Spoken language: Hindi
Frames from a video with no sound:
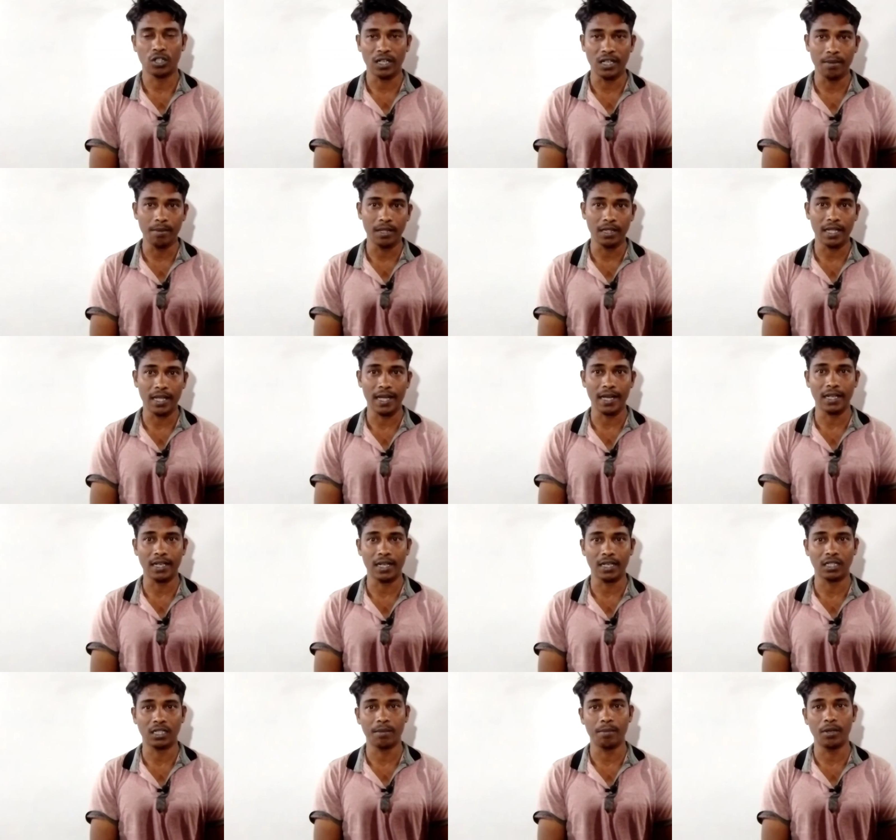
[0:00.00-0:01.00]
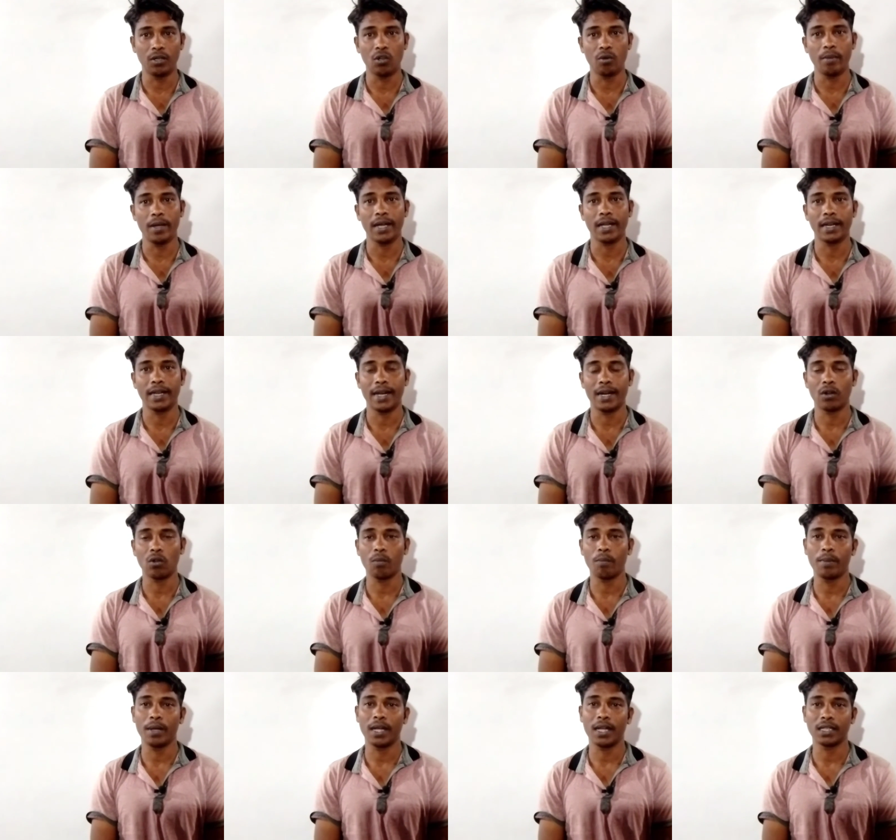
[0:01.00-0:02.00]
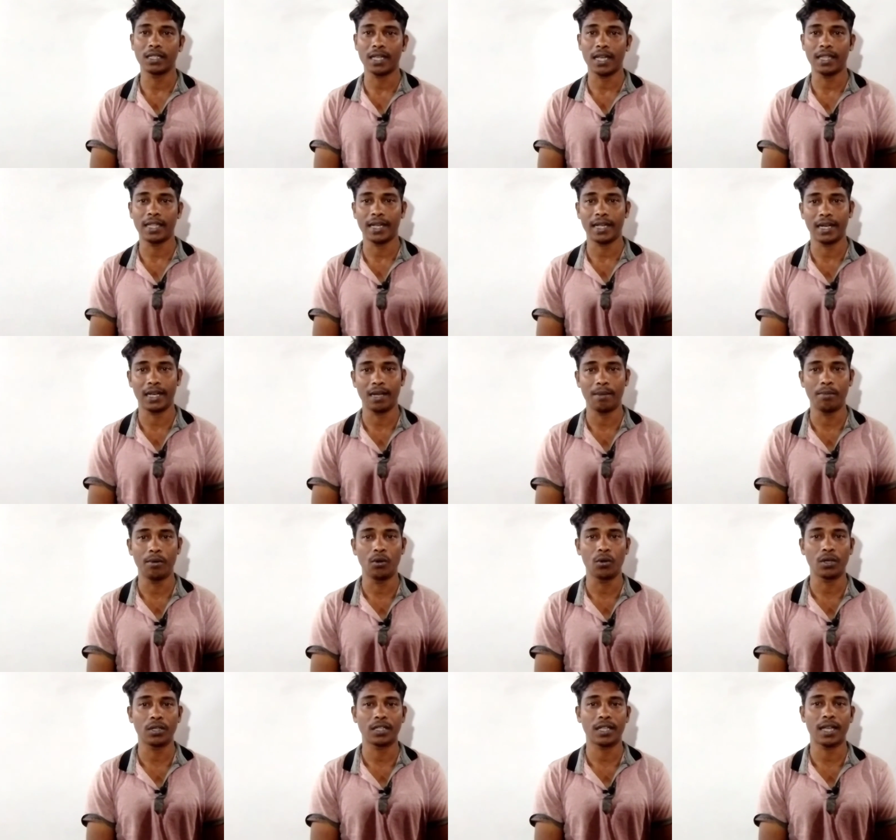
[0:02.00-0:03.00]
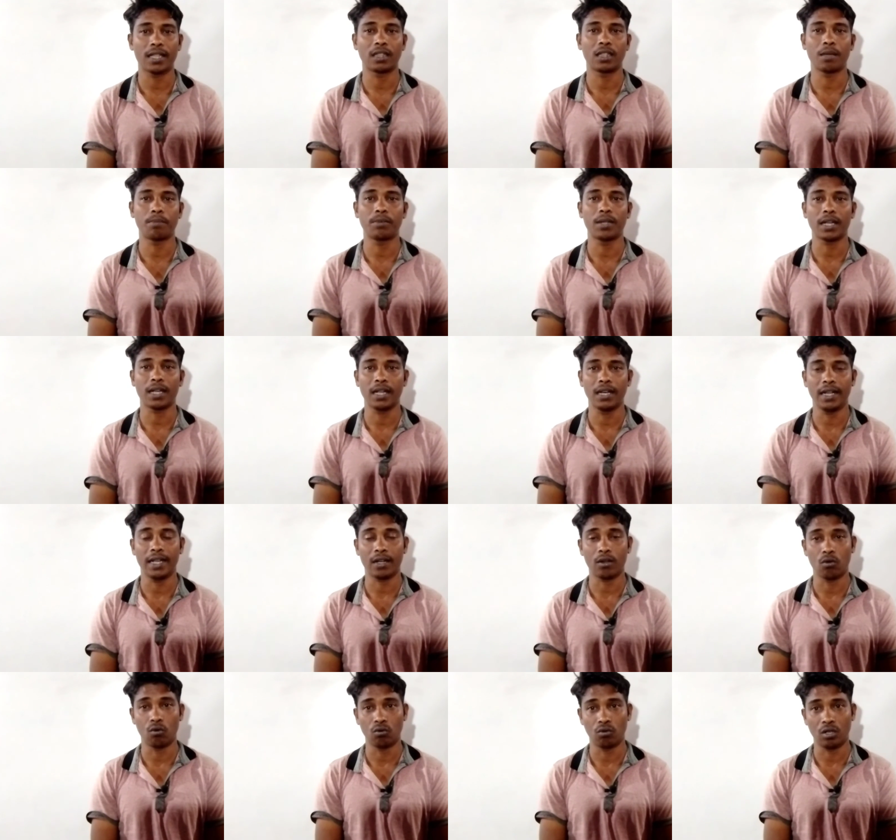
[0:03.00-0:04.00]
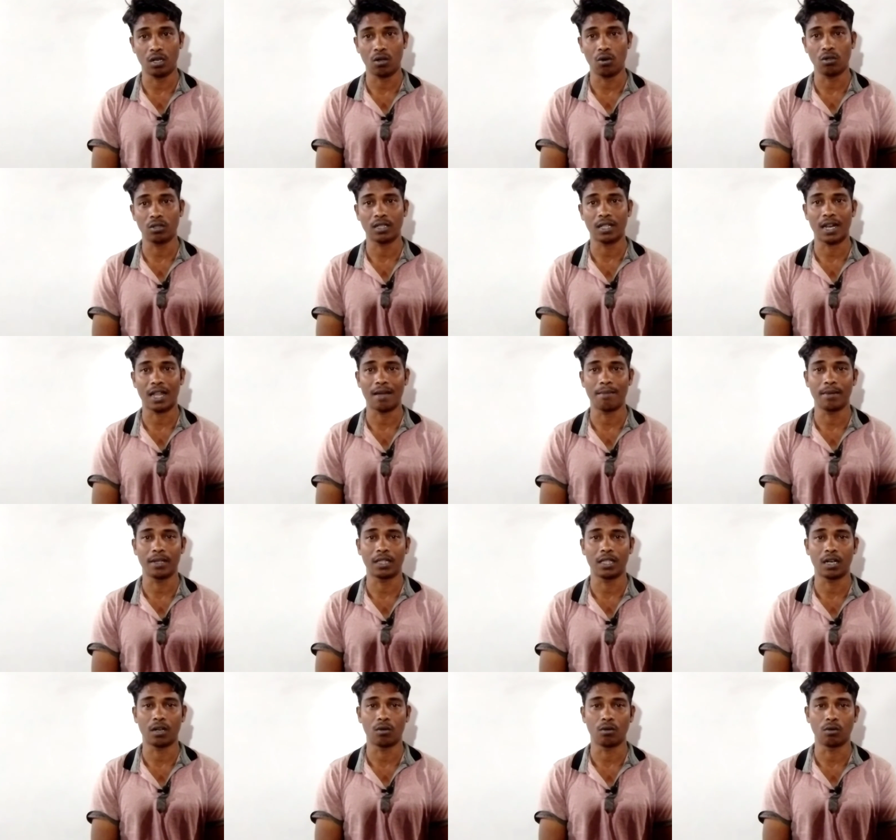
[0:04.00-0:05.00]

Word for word: चलिए मिलते हैं एक नेक्स्ट वीडियो में एक नए टॉपिक के साथ एक नए वीडियो के साथ तब तक के लिए खुश रहो सलामत